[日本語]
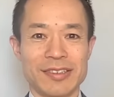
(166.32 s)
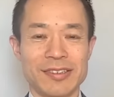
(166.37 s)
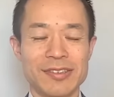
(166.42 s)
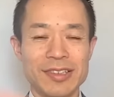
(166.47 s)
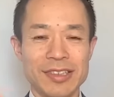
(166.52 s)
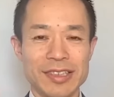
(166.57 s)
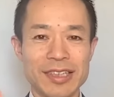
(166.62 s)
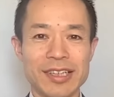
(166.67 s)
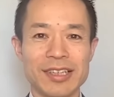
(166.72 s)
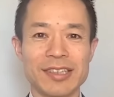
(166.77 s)

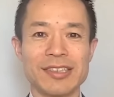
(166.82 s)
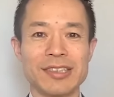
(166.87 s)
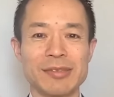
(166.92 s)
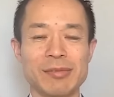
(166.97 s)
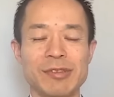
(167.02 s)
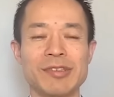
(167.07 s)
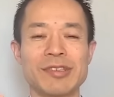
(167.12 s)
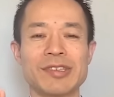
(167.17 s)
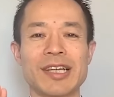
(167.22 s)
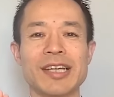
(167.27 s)
それが自
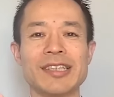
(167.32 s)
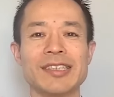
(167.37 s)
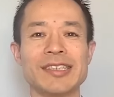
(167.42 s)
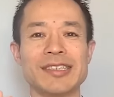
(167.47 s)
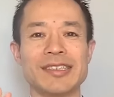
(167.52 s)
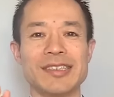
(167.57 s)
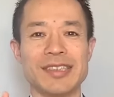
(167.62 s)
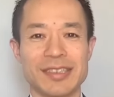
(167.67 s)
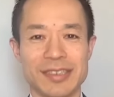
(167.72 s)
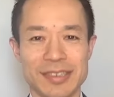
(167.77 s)
分を大
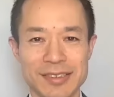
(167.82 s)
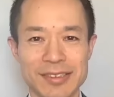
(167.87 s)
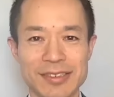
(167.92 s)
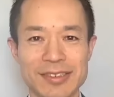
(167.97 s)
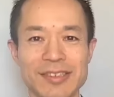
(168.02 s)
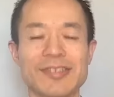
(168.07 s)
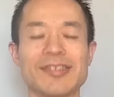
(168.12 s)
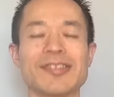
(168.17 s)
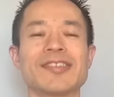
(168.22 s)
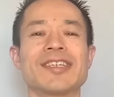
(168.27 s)
切にするっ
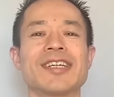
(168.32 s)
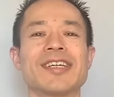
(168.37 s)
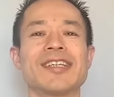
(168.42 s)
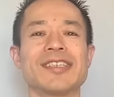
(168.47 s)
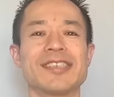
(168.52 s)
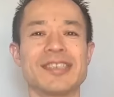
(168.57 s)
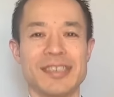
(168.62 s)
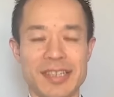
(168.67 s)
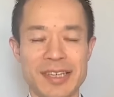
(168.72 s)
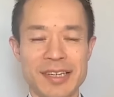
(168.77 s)
ていうことなん
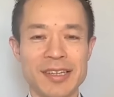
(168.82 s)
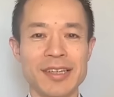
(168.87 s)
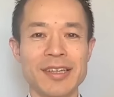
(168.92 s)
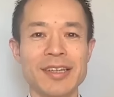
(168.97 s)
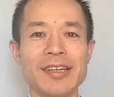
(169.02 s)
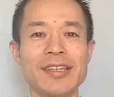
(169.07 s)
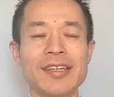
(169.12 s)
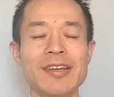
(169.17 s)
ですね。